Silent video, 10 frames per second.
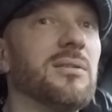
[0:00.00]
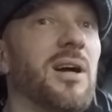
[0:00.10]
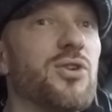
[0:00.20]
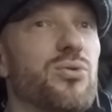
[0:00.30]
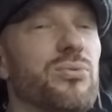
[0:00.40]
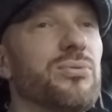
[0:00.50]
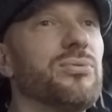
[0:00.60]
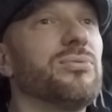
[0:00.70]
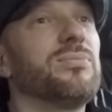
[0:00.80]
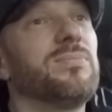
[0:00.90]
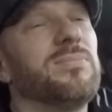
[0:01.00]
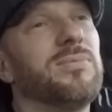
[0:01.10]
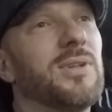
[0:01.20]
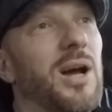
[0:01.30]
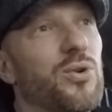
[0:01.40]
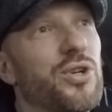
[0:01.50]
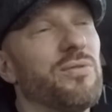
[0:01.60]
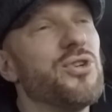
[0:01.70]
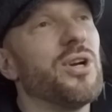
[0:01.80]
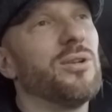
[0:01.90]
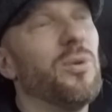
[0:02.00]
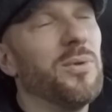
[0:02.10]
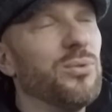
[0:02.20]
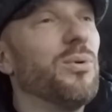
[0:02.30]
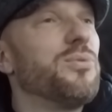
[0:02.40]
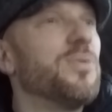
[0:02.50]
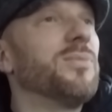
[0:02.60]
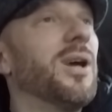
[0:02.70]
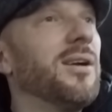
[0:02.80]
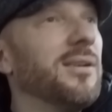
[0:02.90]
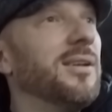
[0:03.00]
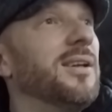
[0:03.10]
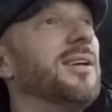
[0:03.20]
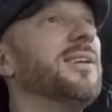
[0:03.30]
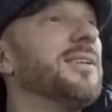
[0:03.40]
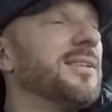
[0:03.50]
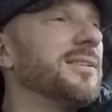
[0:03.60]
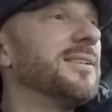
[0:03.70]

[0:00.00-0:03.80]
хожу в, в хороших вещах дома. Ну, Все в общем, Это